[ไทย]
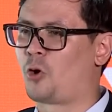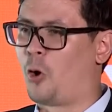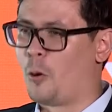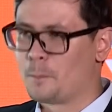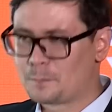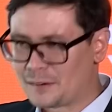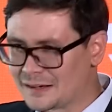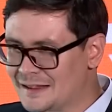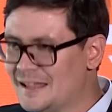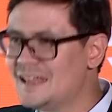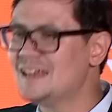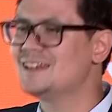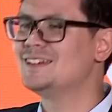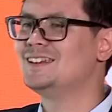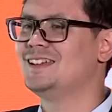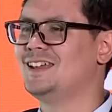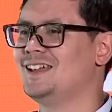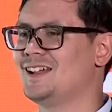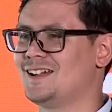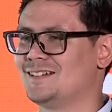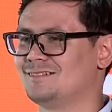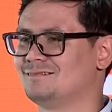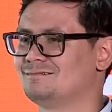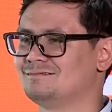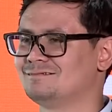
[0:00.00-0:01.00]
ของประเทศ
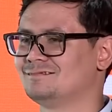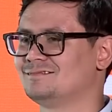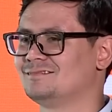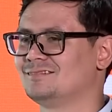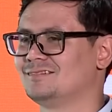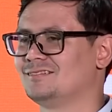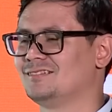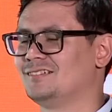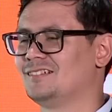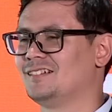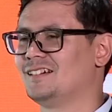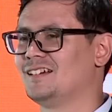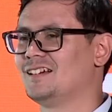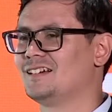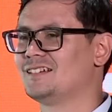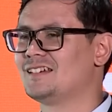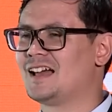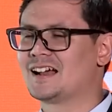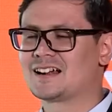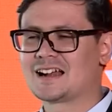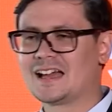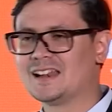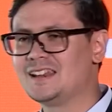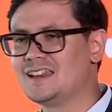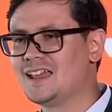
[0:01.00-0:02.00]
นี้
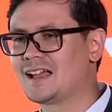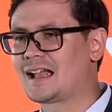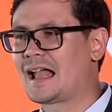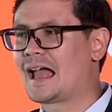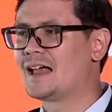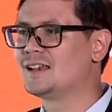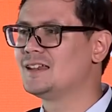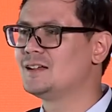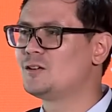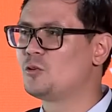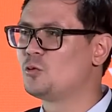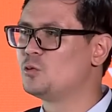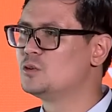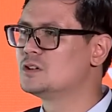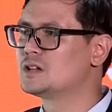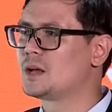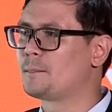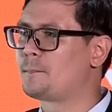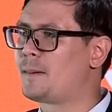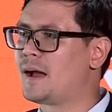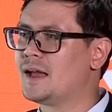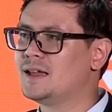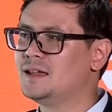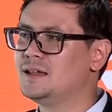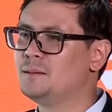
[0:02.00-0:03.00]
ดังนั้นเนี่ยการที่คุณ
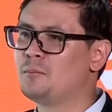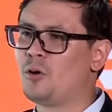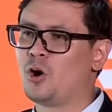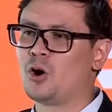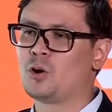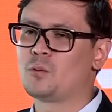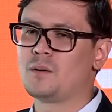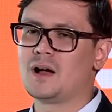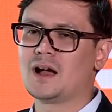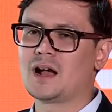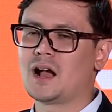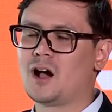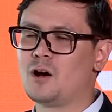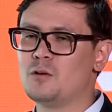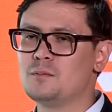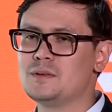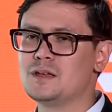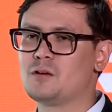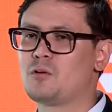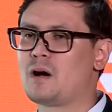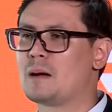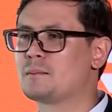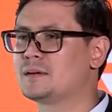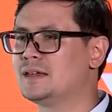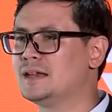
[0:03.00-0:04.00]
จะไปบอกว่าเขา
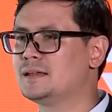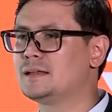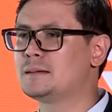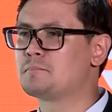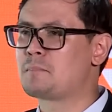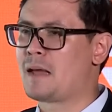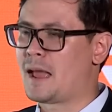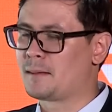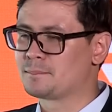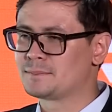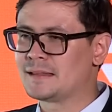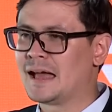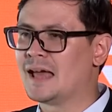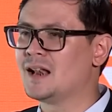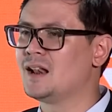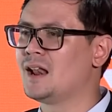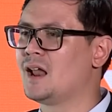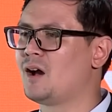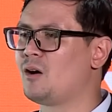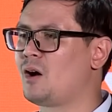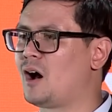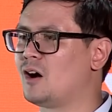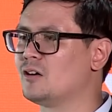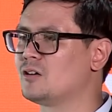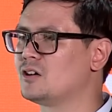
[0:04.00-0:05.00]
มีความคิดแบบนั้น
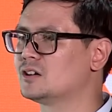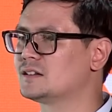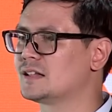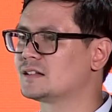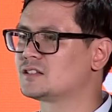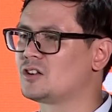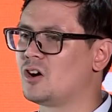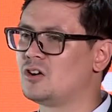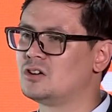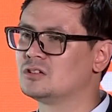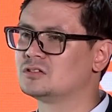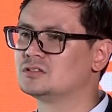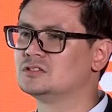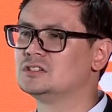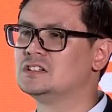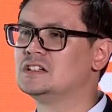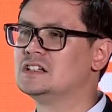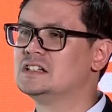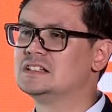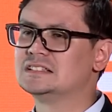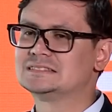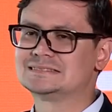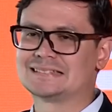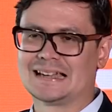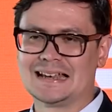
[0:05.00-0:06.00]
แล้วเขาก็จะต้อง
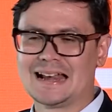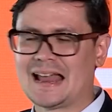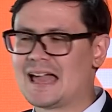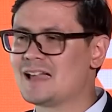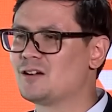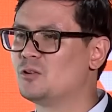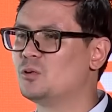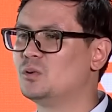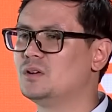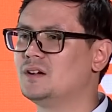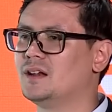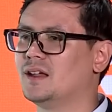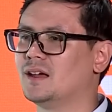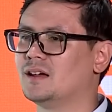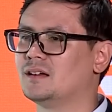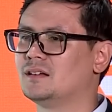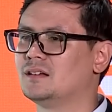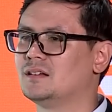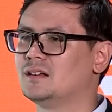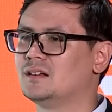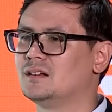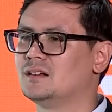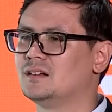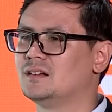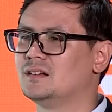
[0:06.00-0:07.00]
ใส่ร้ายคุณเนี่ย
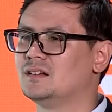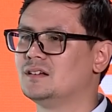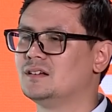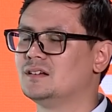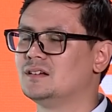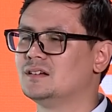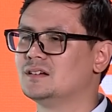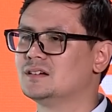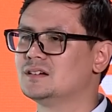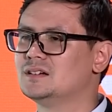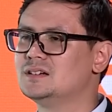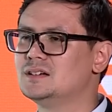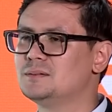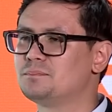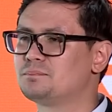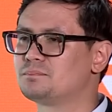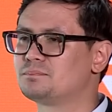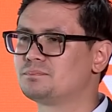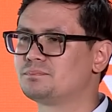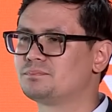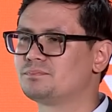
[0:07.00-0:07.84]
คือ